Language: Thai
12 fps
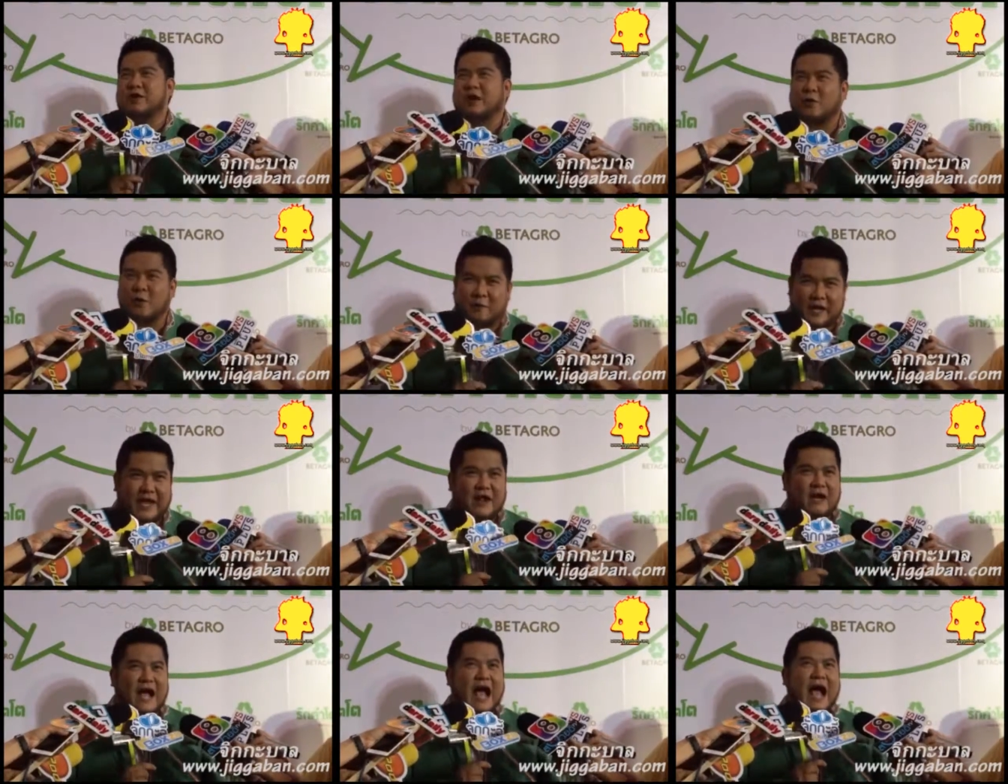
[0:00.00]
วงตระกูลพี่
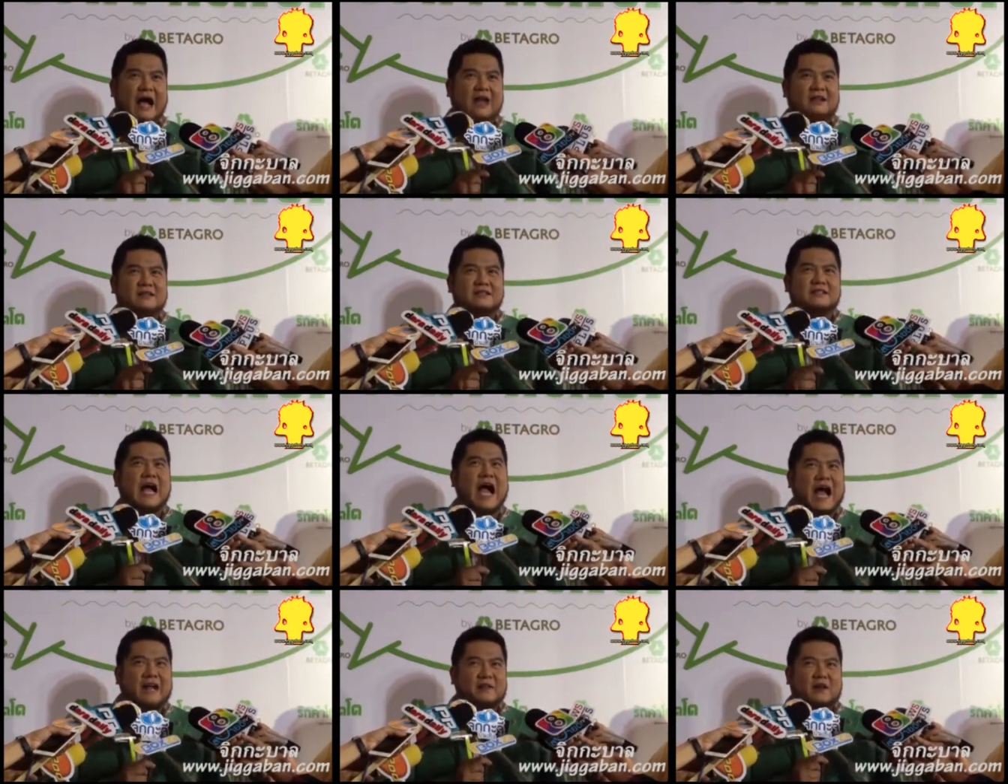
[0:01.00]
แล้วค่ะ
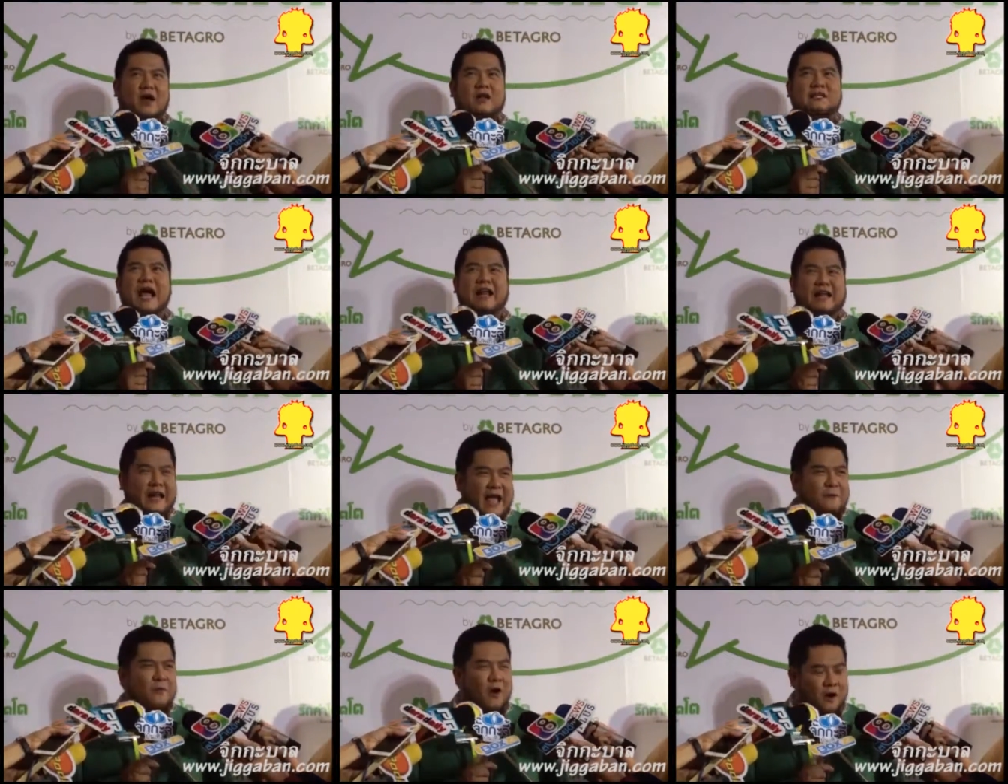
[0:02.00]
นะก็ชาตินี้ได้
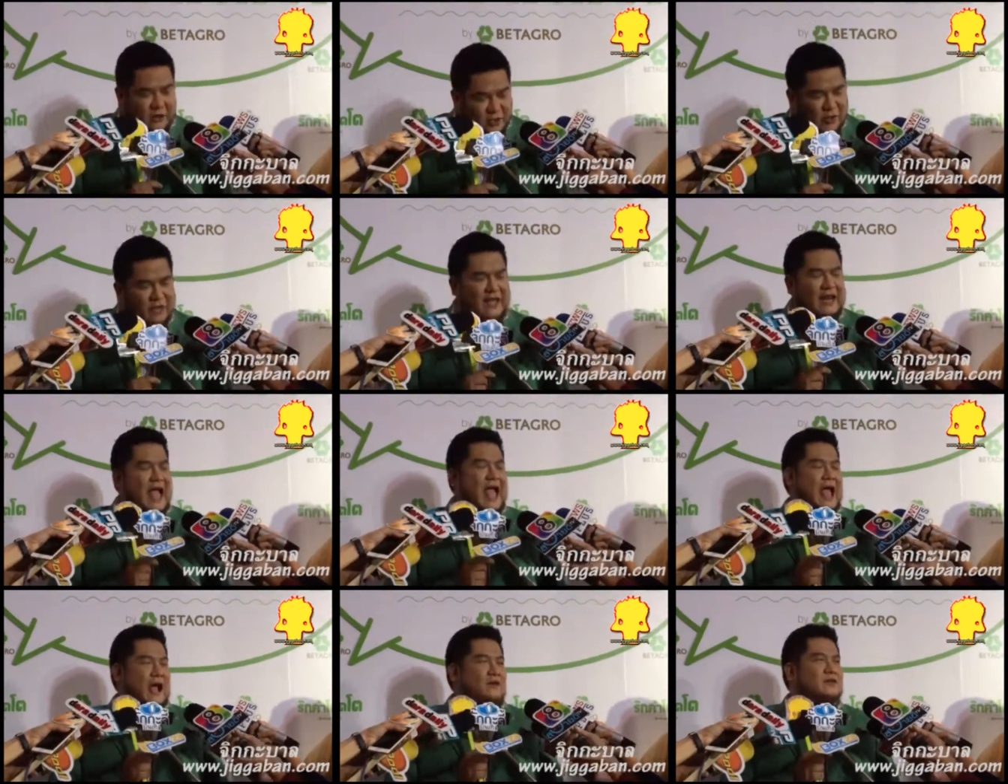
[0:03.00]
ผัวก็โชคดี
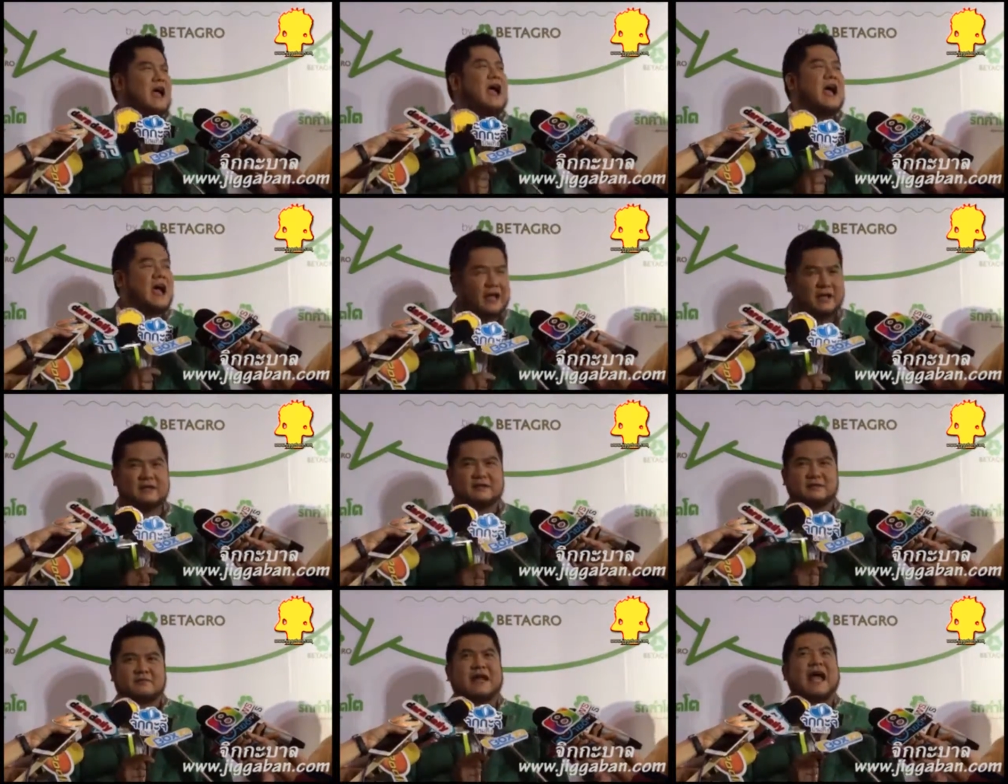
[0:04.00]
แล้วนะ
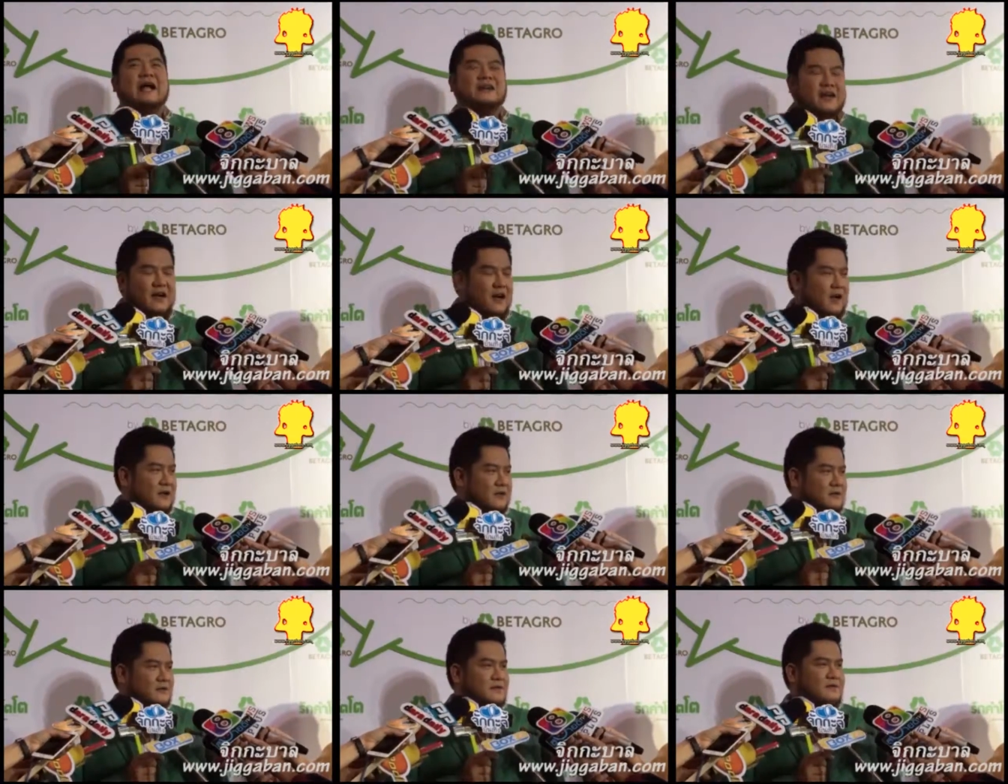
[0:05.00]
มานั่งเถอะ
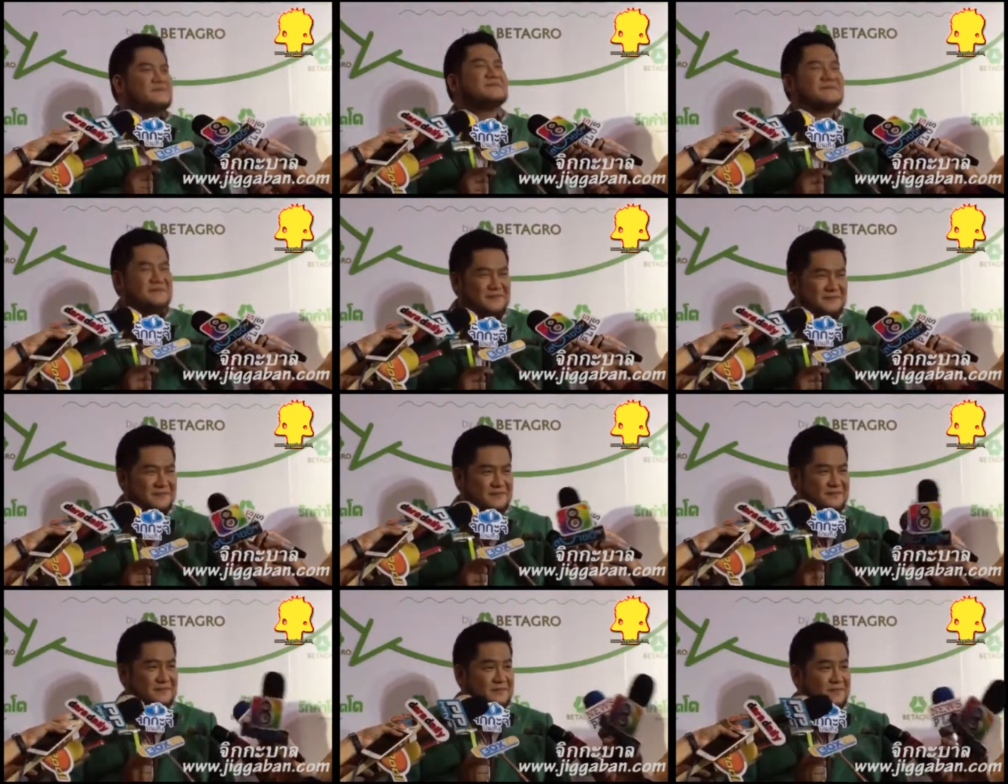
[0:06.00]
มีคนอยากอา
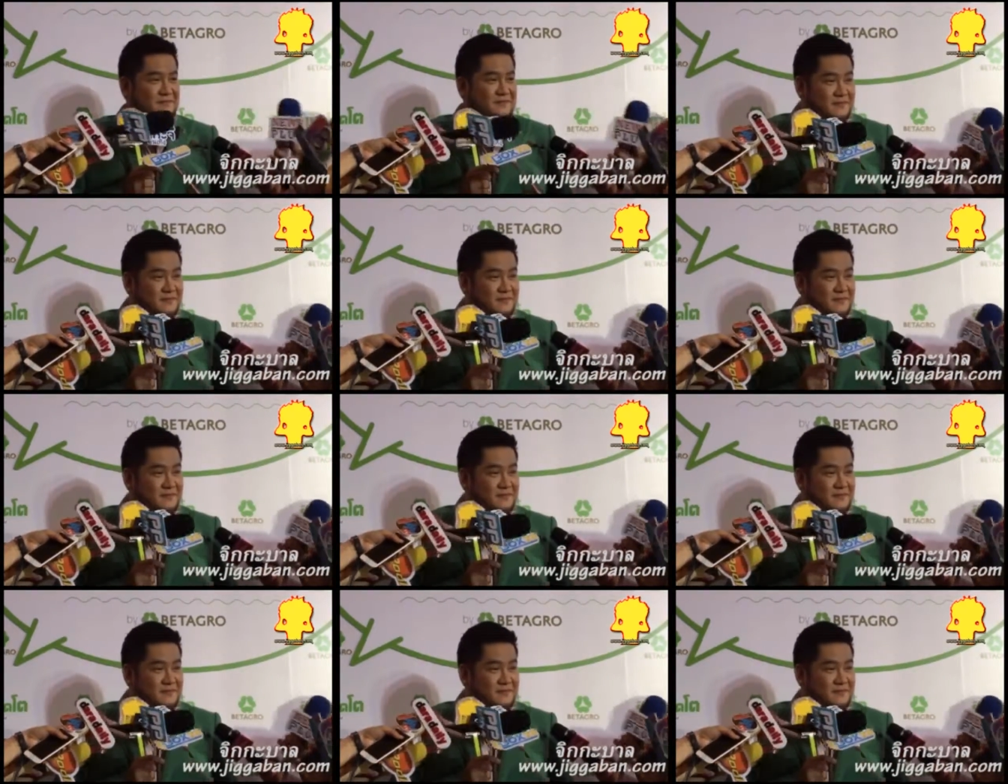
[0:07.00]
ว่านั่ง